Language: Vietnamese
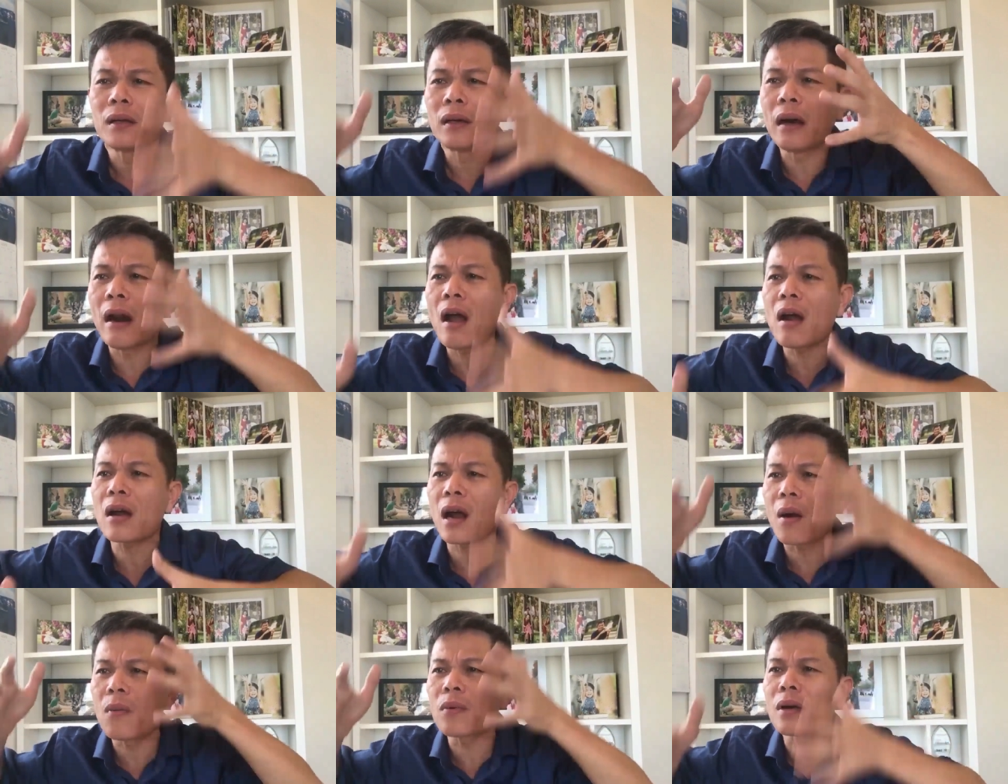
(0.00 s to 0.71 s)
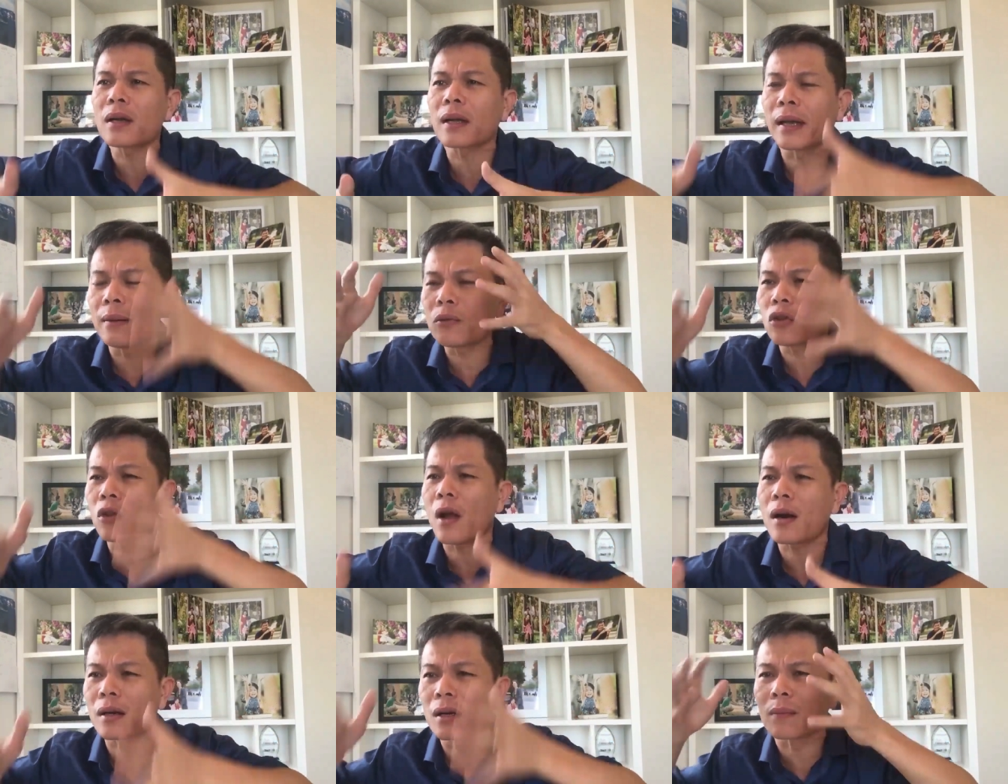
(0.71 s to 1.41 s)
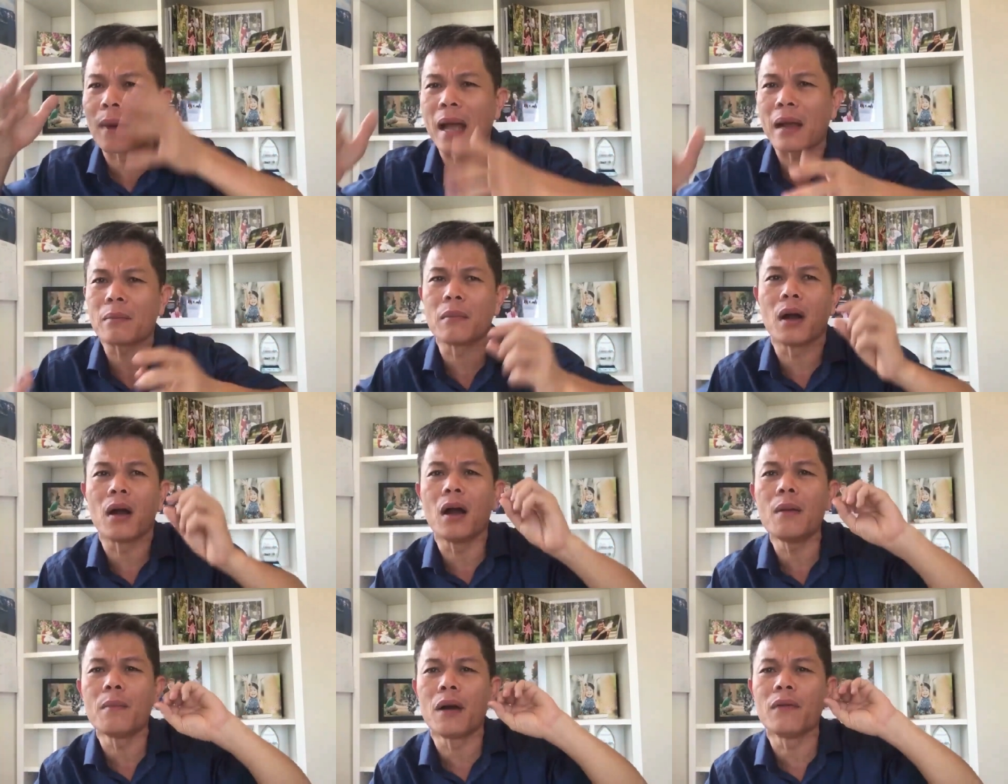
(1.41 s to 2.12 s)
nó không có kiểm soát được bạn
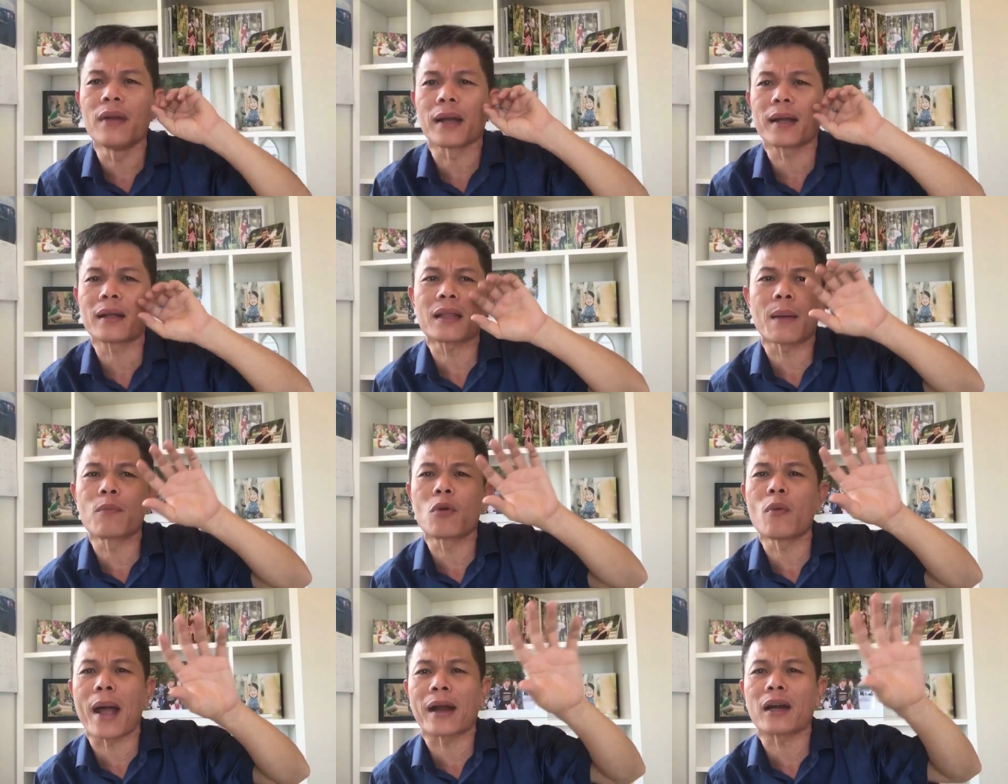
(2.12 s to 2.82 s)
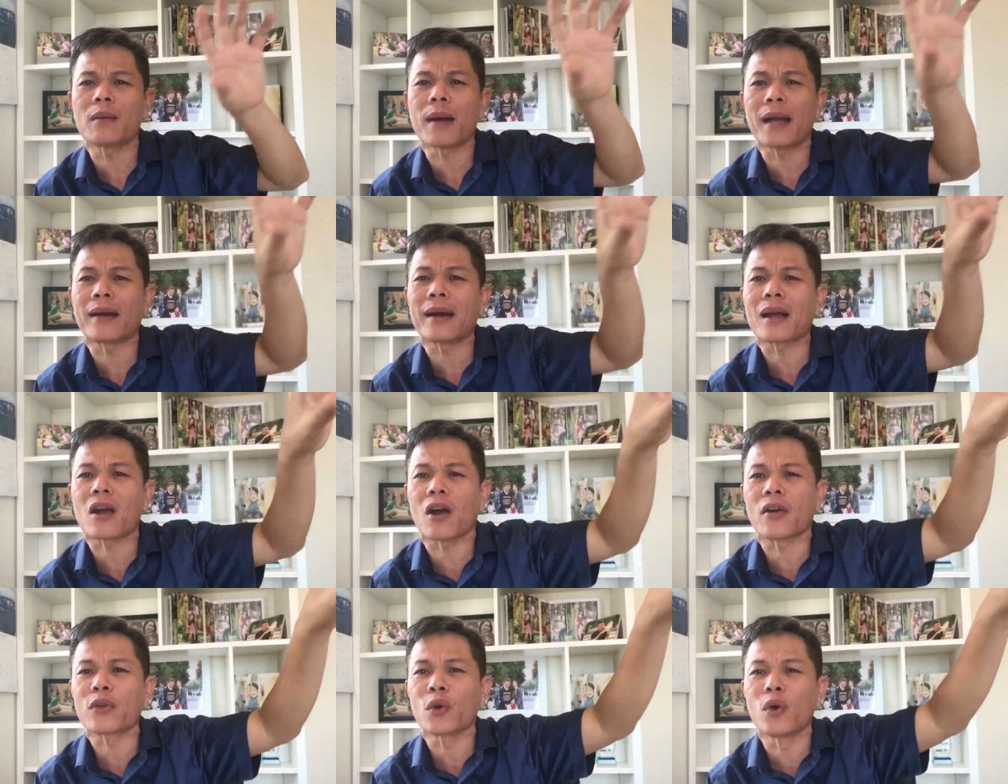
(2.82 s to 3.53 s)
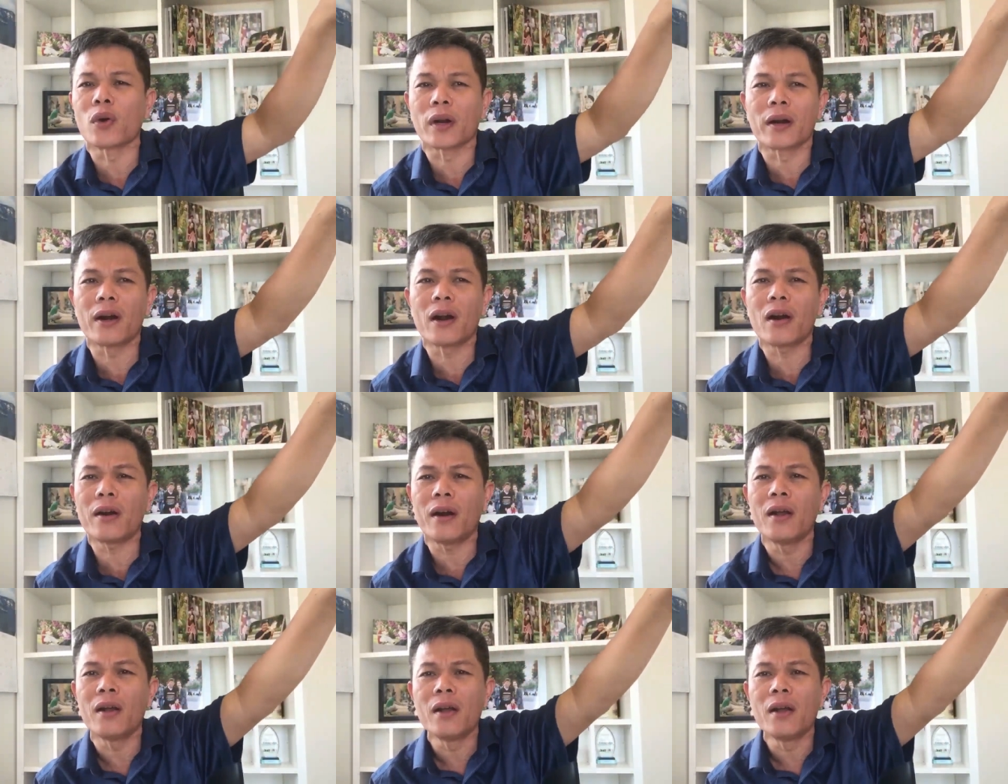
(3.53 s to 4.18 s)
bởi bởi vì cái tâm của bạn nó bay ra khỏi chùa rồi nó